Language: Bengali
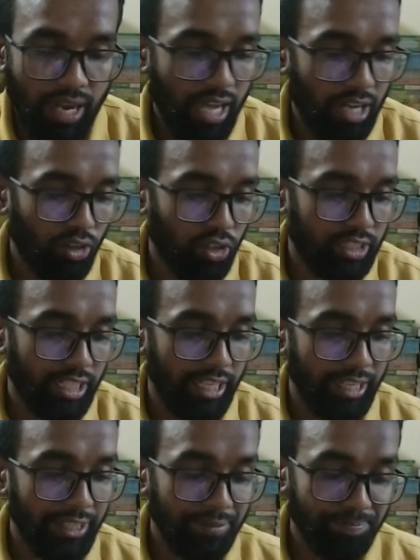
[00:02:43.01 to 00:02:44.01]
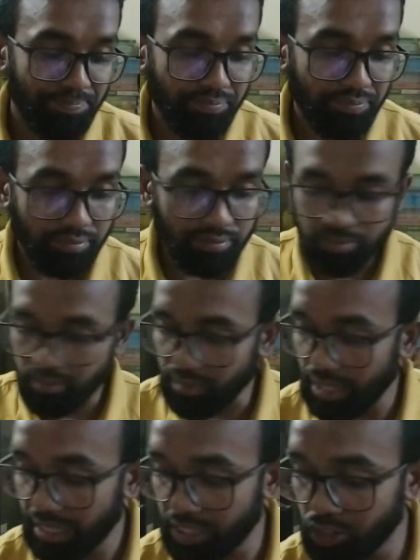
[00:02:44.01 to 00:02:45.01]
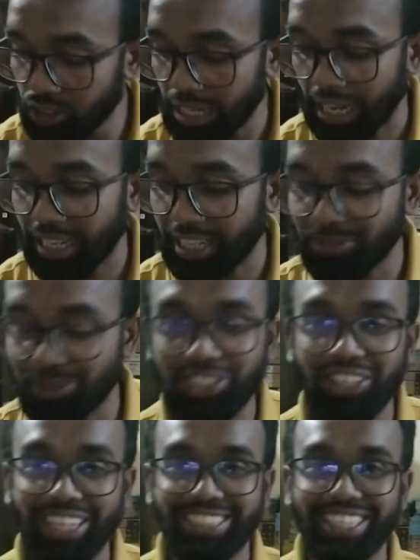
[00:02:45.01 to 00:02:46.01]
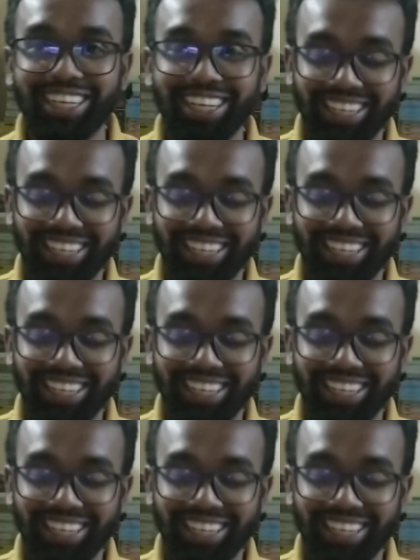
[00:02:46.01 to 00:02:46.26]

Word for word: আর হচ্ছে কিছু টাকা অবশ্য আছে